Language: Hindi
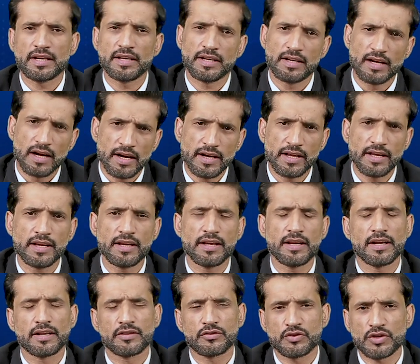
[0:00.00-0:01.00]
की गाड़ी
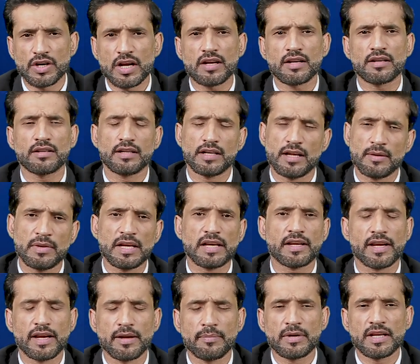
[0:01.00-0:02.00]
एक ट्रक डबल
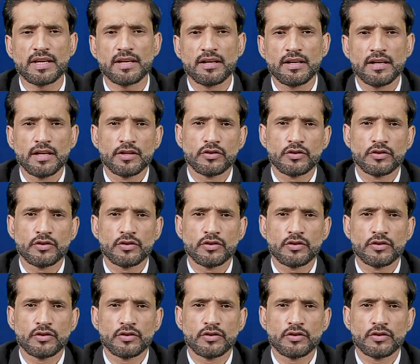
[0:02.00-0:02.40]
केबन